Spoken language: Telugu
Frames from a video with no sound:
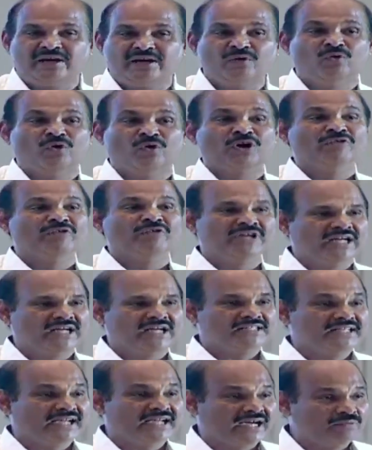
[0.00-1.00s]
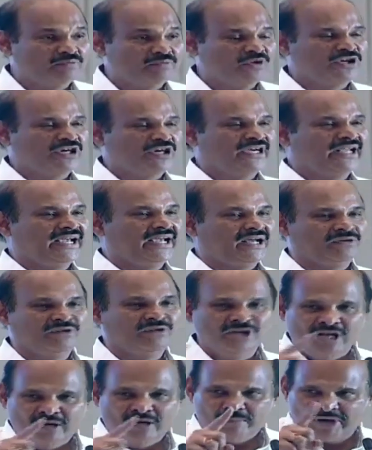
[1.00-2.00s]
గుణం ఉన్న జగన్మోహన్ రెడ్డి గారు
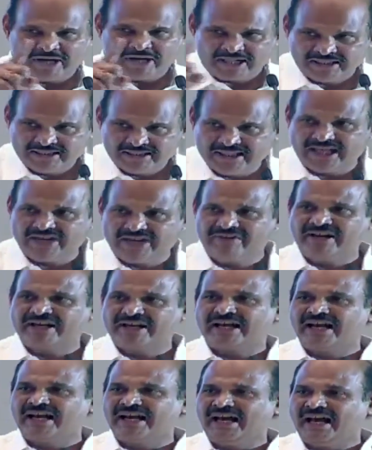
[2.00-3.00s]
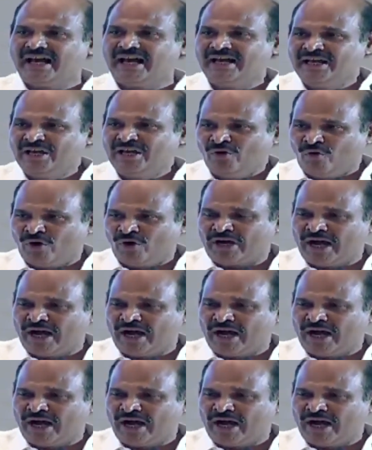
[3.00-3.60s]
మనందరి వెనకాల ఒక